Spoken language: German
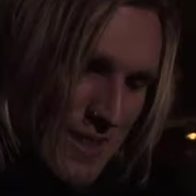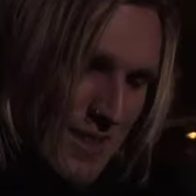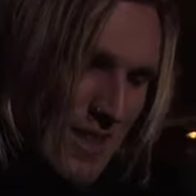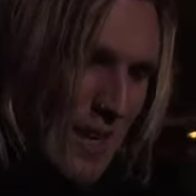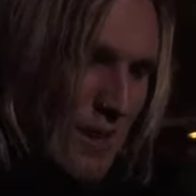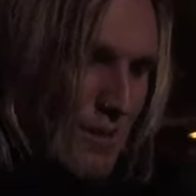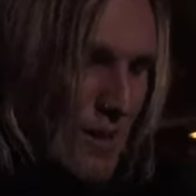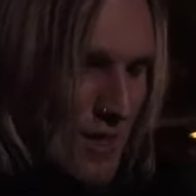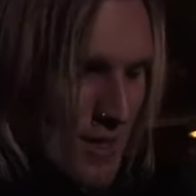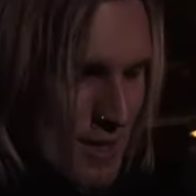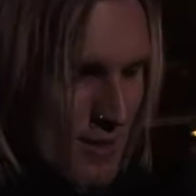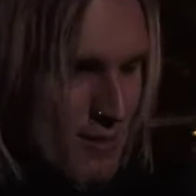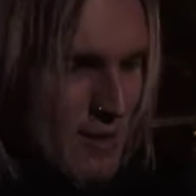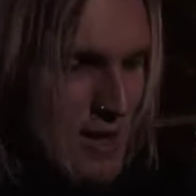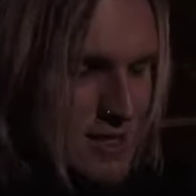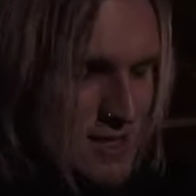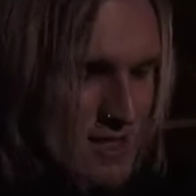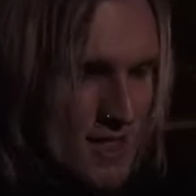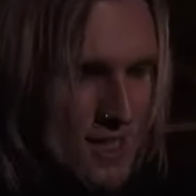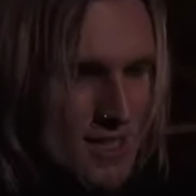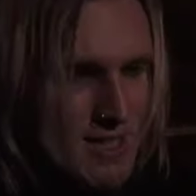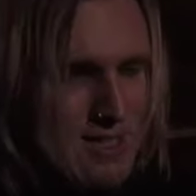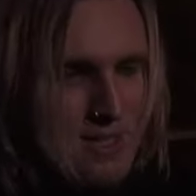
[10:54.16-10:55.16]
aber in die
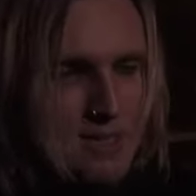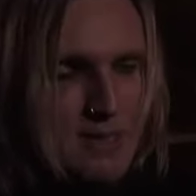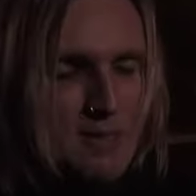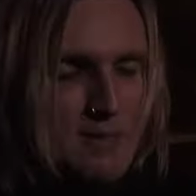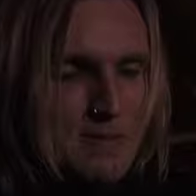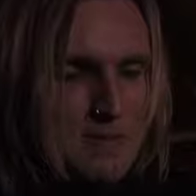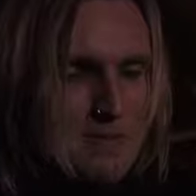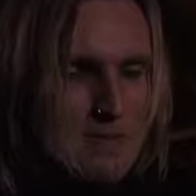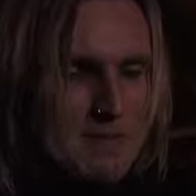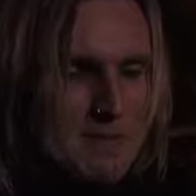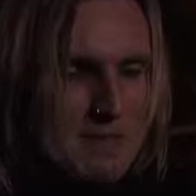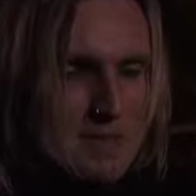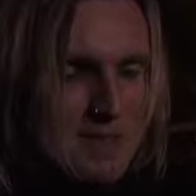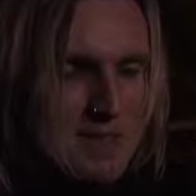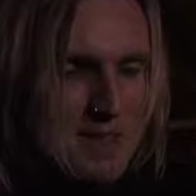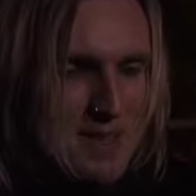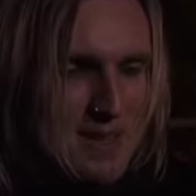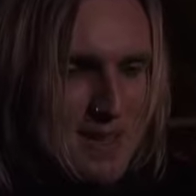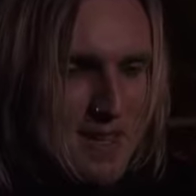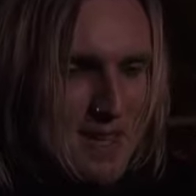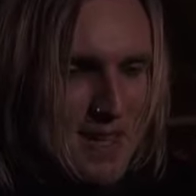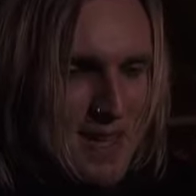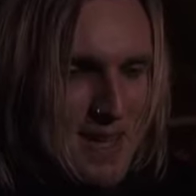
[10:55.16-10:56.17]
falsche Richtung.
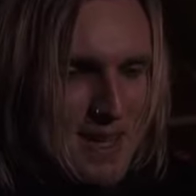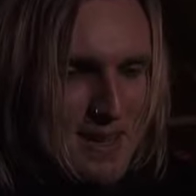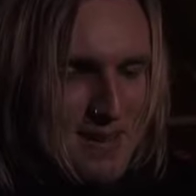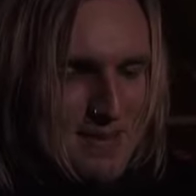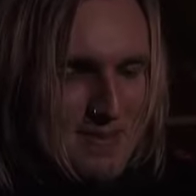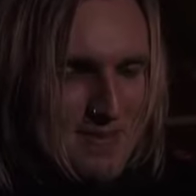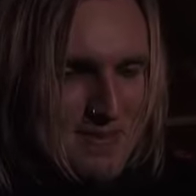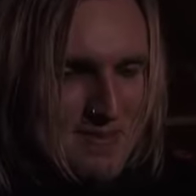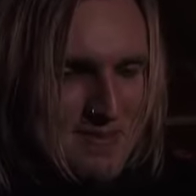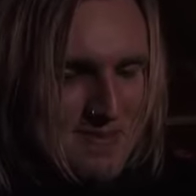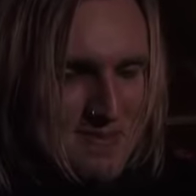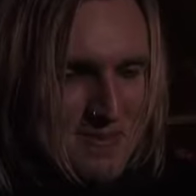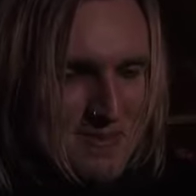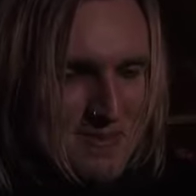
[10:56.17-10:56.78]
Ähm,